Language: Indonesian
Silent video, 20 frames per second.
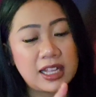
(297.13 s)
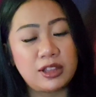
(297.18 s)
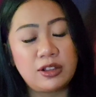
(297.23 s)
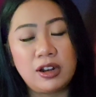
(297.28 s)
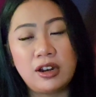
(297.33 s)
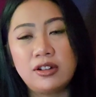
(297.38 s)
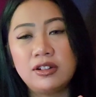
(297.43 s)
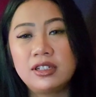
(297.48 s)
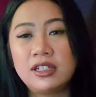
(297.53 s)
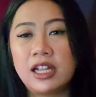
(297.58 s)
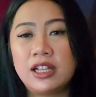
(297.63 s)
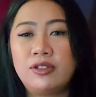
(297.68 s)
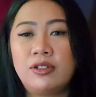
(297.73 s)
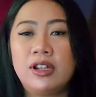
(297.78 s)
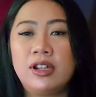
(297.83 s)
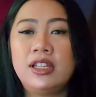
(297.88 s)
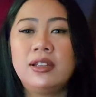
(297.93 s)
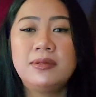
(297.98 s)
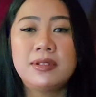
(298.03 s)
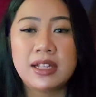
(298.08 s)
satu lawan
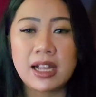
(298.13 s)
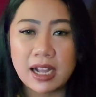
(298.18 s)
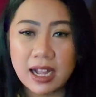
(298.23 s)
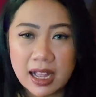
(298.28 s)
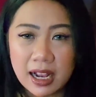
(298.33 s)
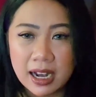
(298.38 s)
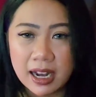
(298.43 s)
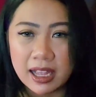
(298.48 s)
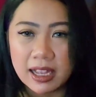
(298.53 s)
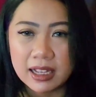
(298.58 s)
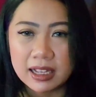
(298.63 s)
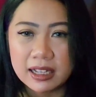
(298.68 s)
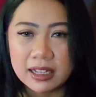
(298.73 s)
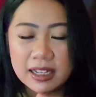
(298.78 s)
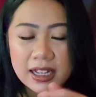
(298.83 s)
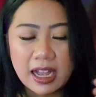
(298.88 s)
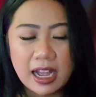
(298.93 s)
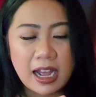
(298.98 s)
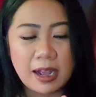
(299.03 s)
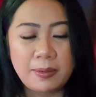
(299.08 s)
satu aja bisa kalah
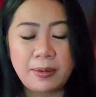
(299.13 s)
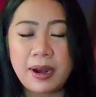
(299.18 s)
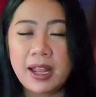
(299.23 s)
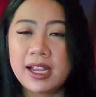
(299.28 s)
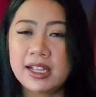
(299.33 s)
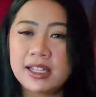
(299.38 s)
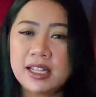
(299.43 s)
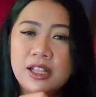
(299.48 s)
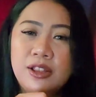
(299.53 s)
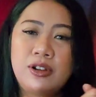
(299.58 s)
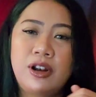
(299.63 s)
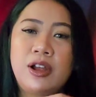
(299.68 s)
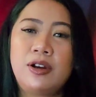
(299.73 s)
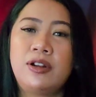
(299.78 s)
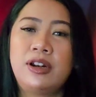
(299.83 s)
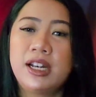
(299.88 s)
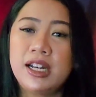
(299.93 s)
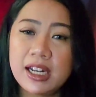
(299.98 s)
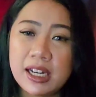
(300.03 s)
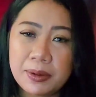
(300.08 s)
apalagi satu
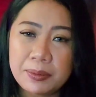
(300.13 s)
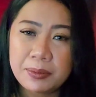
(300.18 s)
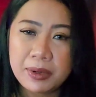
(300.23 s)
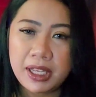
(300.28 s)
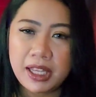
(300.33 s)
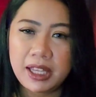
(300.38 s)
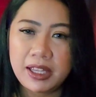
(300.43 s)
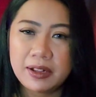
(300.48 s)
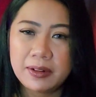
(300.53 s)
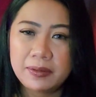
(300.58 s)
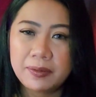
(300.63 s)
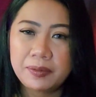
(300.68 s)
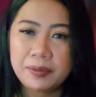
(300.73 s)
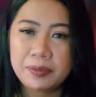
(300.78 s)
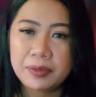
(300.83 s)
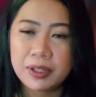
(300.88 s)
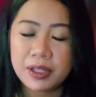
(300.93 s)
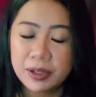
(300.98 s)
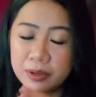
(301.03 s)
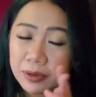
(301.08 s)
lawan enam nih
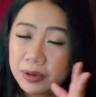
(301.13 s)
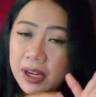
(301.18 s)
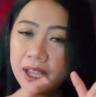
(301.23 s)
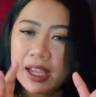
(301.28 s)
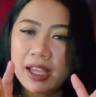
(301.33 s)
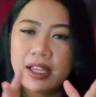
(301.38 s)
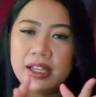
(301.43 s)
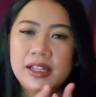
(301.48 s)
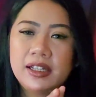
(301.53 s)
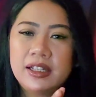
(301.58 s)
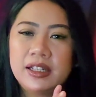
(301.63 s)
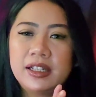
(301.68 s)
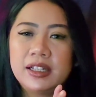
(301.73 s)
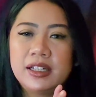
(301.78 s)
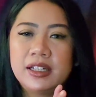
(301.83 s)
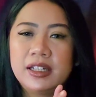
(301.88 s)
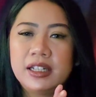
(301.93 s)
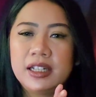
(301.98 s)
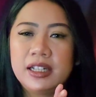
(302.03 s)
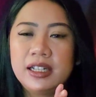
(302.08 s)
ya udah
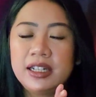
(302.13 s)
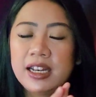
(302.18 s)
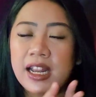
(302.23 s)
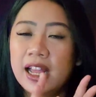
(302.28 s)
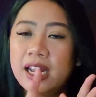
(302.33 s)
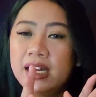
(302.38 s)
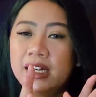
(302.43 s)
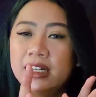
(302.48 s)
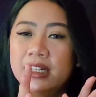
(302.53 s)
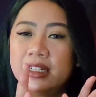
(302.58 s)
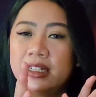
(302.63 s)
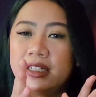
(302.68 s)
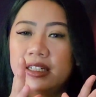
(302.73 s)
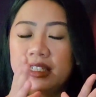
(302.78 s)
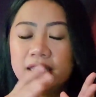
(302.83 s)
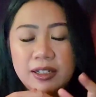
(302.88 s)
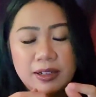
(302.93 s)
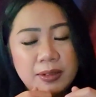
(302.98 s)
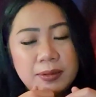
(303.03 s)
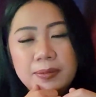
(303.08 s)
dan
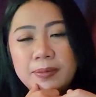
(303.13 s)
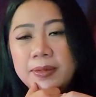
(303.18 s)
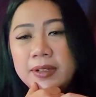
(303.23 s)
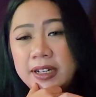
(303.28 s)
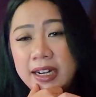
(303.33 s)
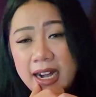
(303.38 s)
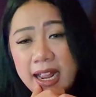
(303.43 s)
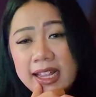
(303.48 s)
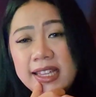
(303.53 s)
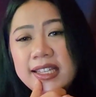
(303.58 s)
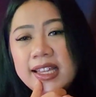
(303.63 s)
Eh, bener